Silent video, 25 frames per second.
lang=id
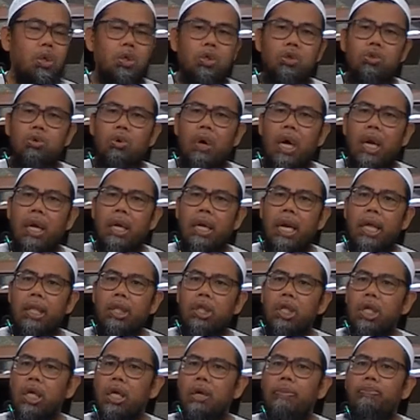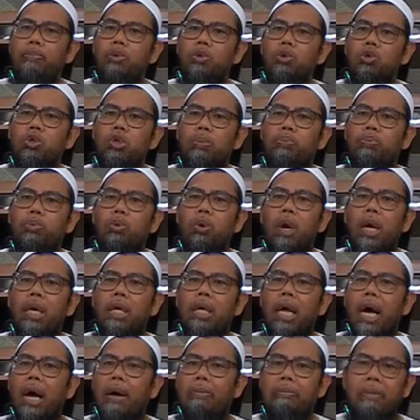Soal nanti ibu
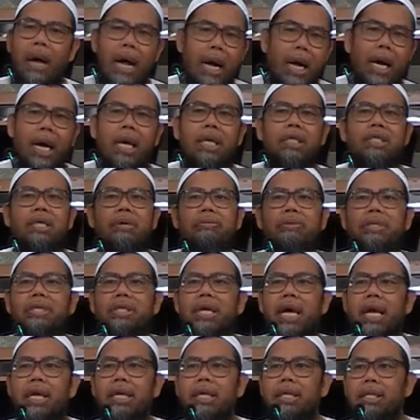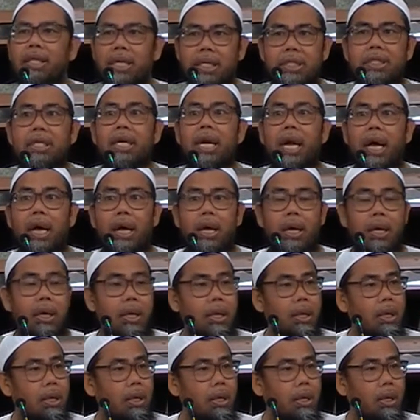sebulan nggak makan sama sekali, terserah.
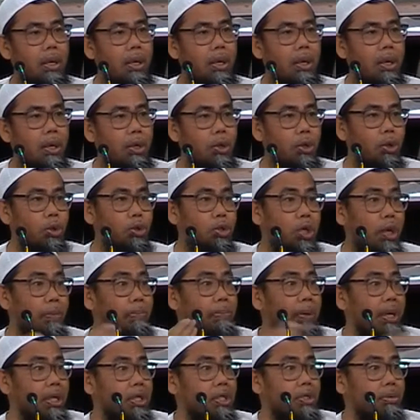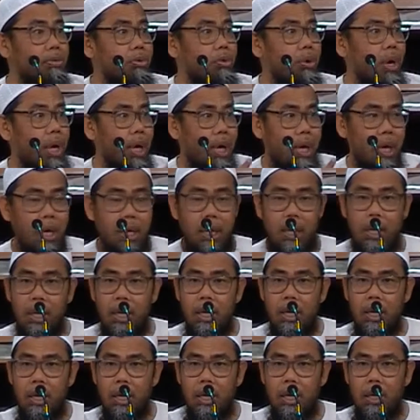Disimpan semua.
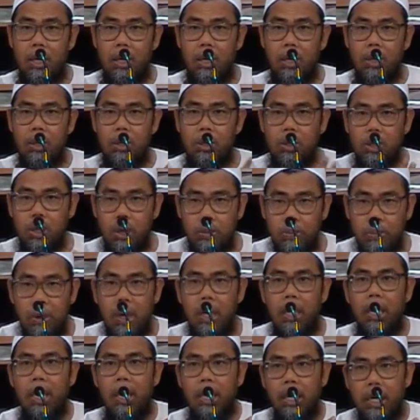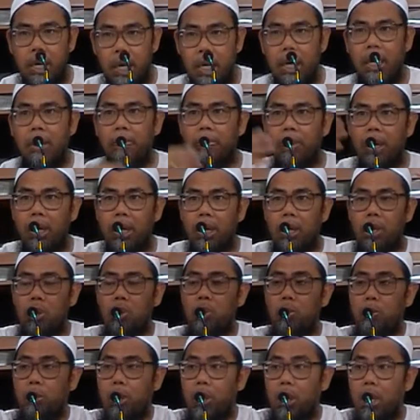Dibeliin ini, beliin
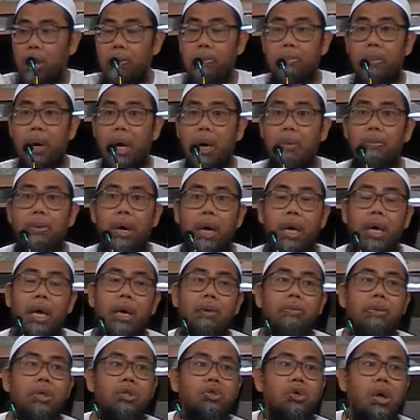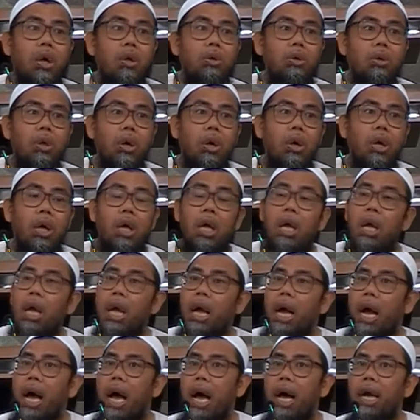itu berkembang, bahkan Masya Allah.
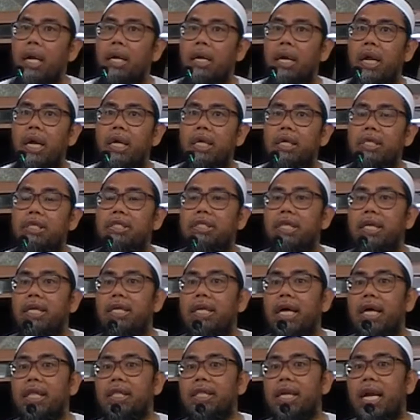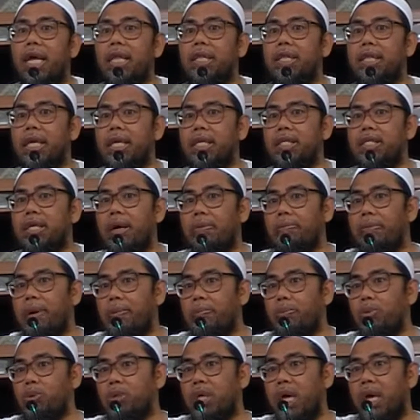Ada istri yang telaten
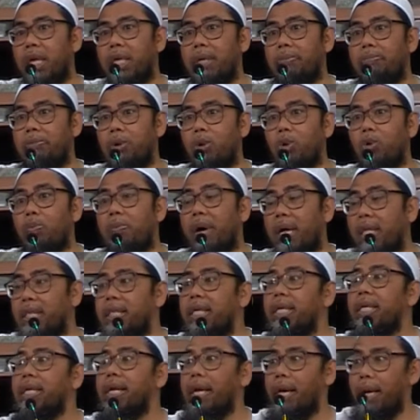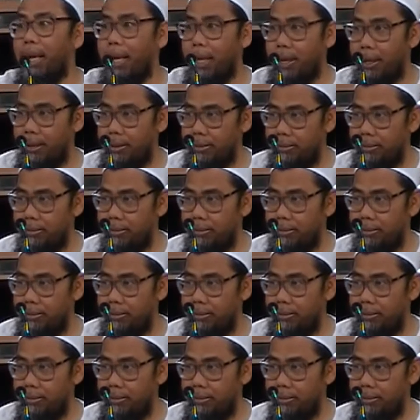sampai punya rumah tiga.